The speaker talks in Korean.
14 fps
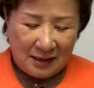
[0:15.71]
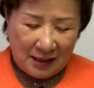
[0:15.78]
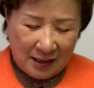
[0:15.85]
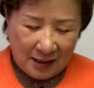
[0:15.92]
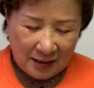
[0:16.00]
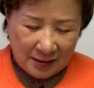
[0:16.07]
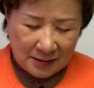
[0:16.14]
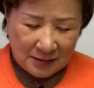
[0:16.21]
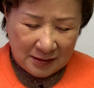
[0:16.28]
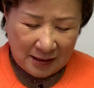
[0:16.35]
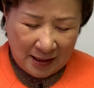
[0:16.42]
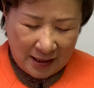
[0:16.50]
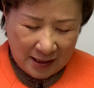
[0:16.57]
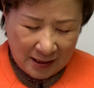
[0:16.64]

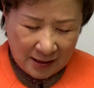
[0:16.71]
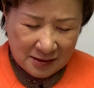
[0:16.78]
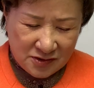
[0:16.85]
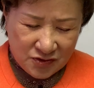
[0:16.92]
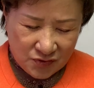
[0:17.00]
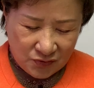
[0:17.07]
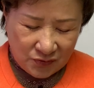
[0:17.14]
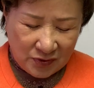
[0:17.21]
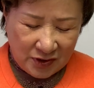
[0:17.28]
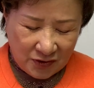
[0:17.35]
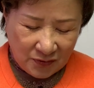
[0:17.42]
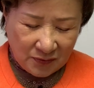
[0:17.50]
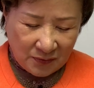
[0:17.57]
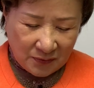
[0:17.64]
할 수
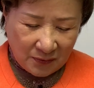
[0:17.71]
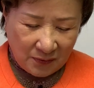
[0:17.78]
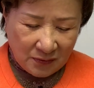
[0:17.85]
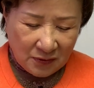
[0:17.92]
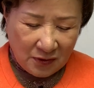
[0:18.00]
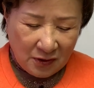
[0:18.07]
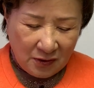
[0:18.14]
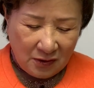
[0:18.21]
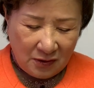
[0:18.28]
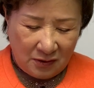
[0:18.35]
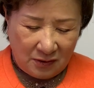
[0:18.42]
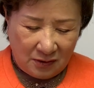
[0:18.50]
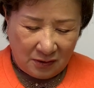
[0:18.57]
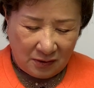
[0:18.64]
있도록
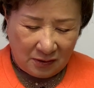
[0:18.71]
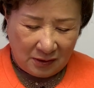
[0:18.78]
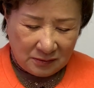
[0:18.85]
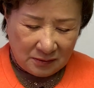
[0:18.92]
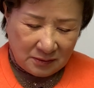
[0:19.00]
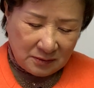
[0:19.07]
어,